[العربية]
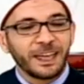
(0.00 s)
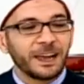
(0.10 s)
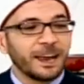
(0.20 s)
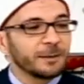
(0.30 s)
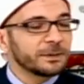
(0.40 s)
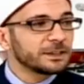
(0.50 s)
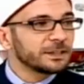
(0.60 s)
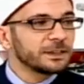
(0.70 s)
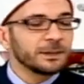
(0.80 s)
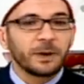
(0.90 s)
الامر
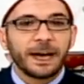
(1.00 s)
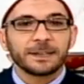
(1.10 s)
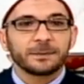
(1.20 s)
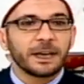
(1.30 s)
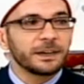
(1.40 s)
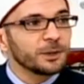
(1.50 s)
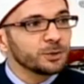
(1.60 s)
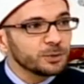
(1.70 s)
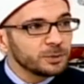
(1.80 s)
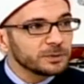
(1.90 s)
الثاني واحد انخنق
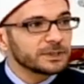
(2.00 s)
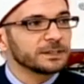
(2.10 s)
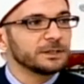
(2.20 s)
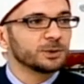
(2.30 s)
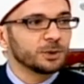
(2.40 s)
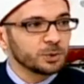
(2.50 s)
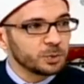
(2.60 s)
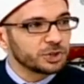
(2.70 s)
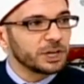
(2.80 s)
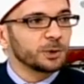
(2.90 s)
هو صديقه
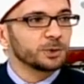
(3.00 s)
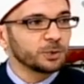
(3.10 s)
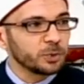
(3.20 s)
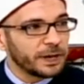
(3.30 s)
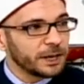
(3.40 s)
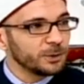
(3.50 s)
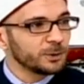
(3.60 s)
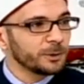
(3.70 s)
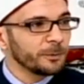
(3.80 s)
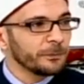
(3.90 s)
هو جاره هو
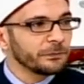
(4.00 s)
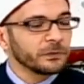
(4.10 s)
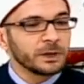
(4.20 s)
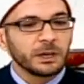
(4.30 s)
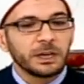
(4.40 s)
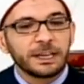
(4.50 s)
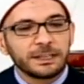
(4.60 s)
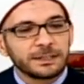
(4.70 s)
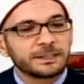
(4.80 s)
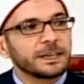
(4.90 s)
خيه نعم
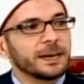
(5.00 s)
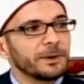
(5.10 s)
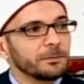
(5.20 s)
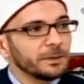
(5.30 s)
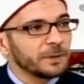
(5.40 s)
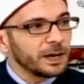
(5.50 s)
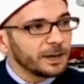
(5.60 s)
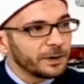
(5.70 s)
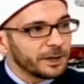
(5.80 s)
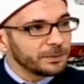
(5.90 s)
التزاما بما
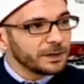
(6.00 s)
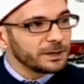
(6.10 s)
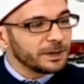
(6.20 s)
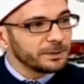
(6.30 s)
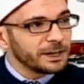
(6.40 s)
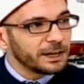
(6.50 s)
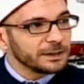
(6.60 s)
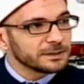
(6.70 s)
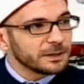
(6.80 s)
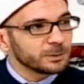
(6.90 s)
امر به النبي عليه
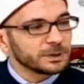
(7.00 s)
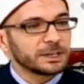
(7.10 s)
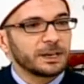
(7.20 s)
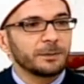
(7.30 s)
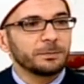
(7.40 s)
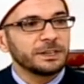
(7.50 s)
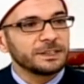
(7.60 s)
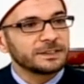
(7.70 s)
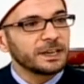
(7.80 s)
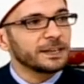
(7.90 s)
الصلاه والسلام
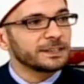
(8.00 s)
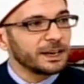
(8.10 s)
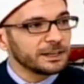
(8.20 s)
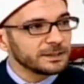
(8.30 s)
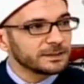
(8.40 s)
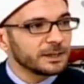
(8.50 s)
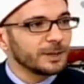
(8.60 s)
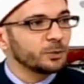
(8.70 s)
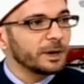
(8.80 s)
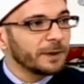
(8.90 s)
بازاله
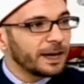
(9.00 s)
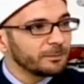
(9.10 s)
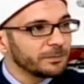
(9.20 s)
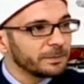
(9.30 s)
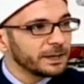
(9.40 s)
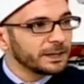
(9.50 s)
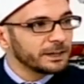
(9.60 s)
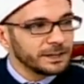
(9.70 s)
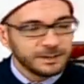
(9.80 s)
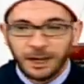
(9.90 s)
الخصام والمحبه بين
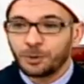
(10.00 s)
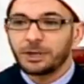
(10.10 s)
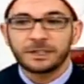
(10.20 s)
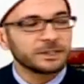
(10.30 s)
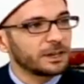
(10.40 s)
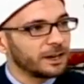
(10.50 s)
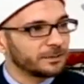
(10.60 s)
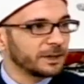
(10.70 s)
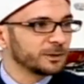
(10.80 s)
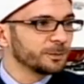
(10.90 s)
الناس حروح اتصالح
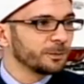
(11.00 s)
معه